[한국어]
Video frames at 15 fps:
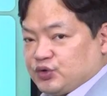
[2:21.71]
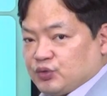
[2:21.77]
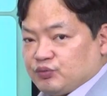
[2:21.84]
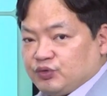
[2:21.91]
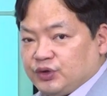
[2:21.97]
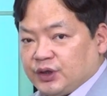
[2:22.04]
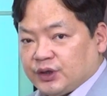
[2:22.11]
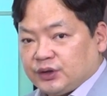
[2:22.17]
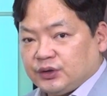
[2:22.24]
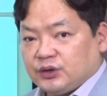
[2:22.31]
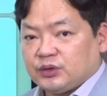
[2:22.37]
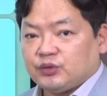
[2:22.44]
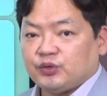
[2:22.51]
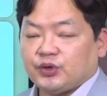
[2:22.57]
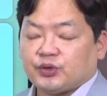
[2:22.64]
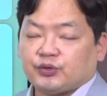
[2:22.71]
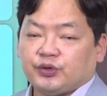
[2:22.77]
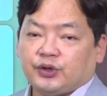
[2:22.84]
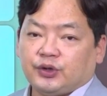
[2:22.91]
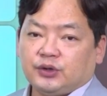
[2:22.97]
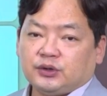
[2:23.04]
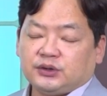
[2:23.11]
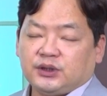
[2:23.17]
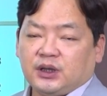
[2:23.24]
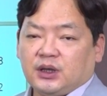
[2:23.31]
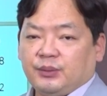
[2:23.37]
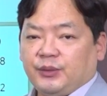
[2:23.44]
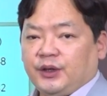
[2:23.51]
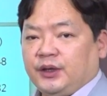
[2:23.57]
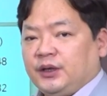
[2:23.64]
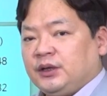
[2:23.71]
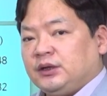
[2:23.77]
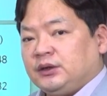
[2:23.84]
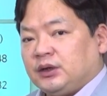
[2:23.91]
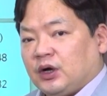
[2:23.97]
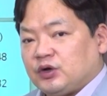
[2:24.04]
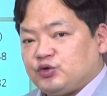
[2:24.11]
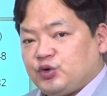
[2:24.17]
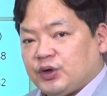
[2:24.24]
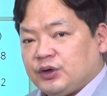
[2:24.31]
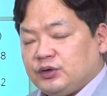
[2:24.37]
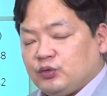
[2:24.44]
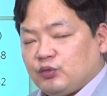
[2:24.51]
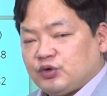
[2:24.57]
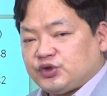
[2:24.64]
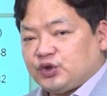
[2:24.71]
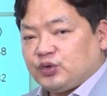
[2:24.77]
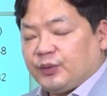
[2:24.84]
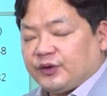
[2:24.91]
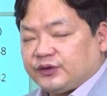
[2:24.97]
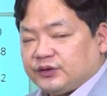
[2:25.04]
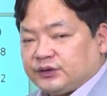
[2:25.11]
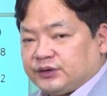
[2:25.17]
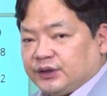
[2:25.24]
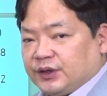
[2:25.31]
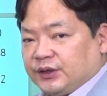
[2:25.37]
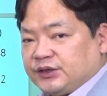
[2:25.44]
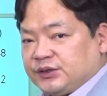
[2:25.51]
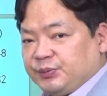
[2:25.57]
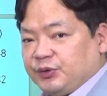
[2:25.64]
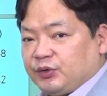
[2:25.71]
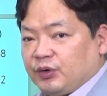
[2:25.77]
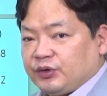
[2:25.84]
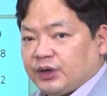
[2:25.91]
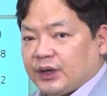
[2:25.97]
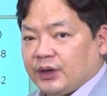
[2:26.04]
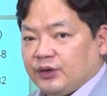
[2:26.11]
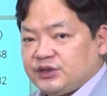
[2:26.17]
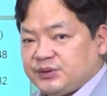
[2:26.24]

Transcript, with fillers: 쪽 물량이 늘고 있고요. 그 다음에 어, 최근 공시로 봤을 때 11월인가요?